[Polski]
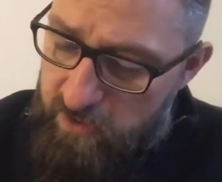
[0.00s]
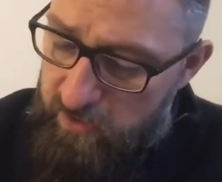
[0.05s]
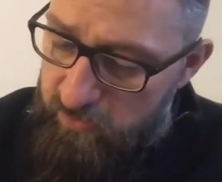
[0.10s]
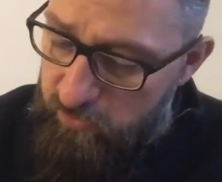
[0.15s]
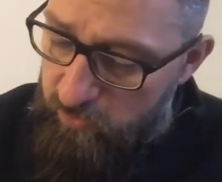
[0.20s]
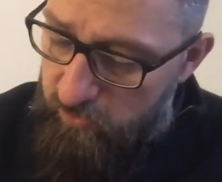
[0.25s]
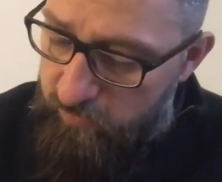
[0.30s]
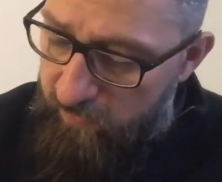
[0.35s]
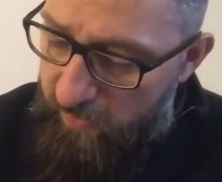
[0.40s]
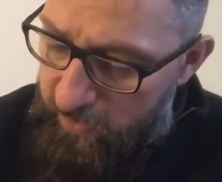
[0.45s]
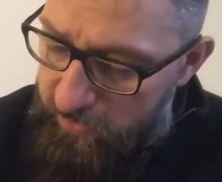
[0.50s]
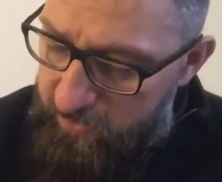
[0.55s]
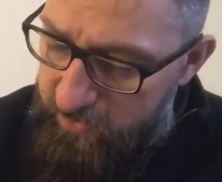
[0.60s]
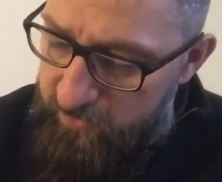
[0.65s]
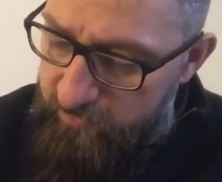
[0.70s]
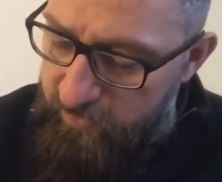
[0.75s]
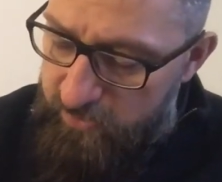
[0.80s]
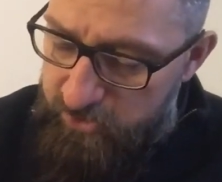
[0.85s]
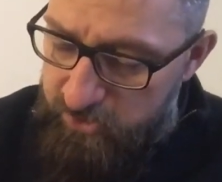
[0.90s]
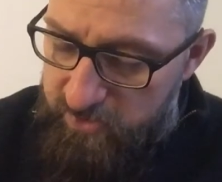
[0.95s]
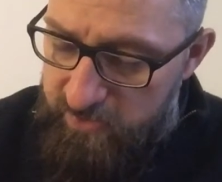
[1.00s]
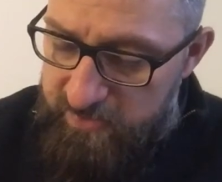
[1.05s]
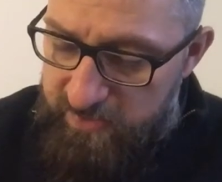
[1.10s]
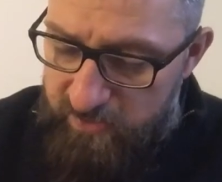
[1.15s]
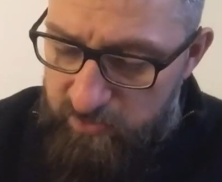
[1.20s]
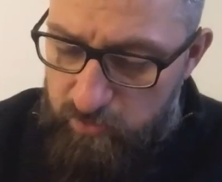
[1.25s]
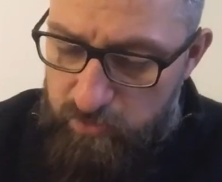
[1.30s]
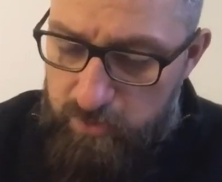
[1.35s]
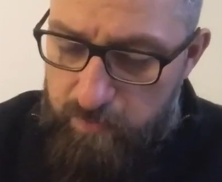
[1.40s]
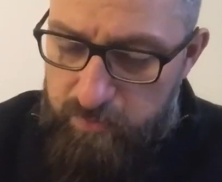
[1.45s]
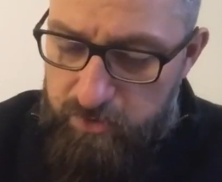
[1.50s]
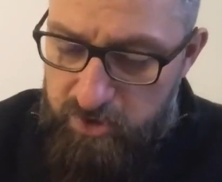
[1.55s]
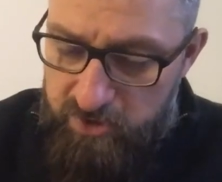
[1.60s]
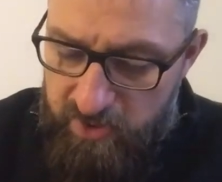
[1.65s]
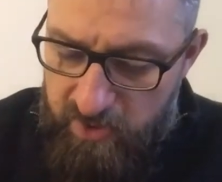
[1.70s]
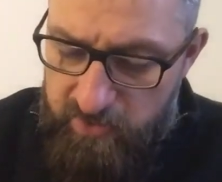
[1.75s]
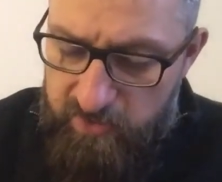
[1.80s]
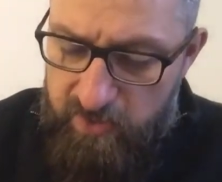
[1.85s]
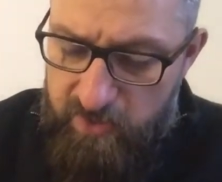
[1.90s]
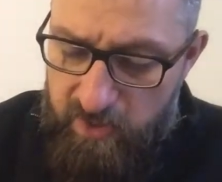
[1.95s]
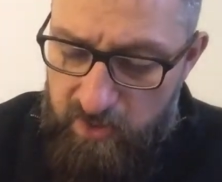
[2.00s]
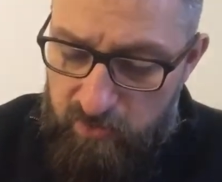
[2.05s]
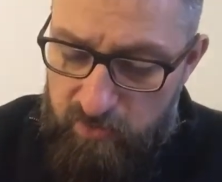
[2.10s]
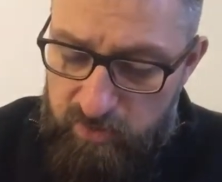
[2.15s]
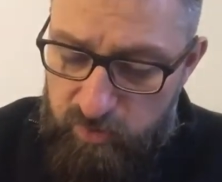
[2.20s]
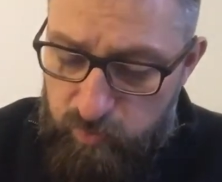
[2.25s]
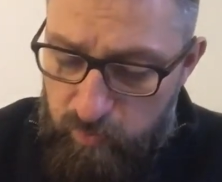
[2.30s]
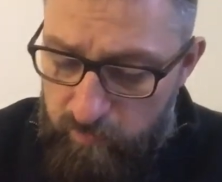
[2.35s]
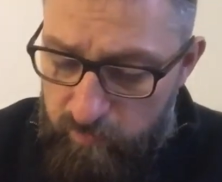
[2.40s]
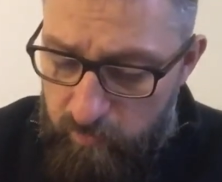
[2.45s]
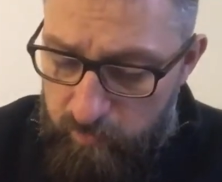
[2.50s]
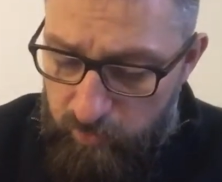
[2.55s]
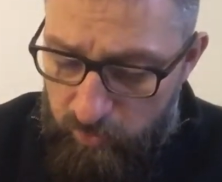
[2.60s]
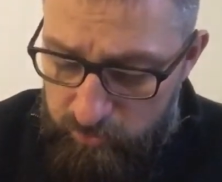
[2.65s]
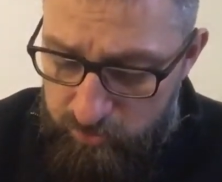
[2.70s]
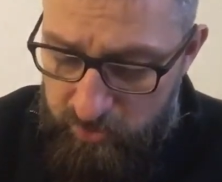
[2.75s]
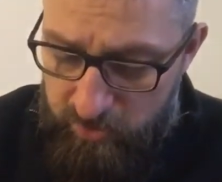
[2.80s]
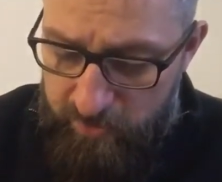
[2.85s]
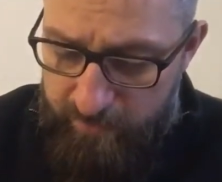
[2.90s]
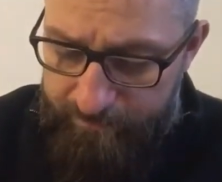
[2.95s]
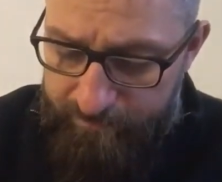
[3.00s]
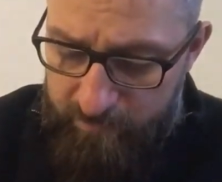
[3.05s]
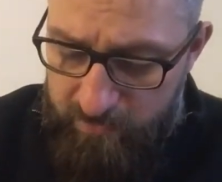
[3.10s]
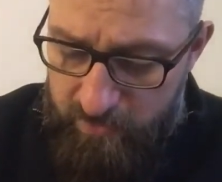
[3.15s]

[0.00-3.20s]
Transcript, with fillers: to chwali ich właśnie za to, że przyjęli jako słowo Boże,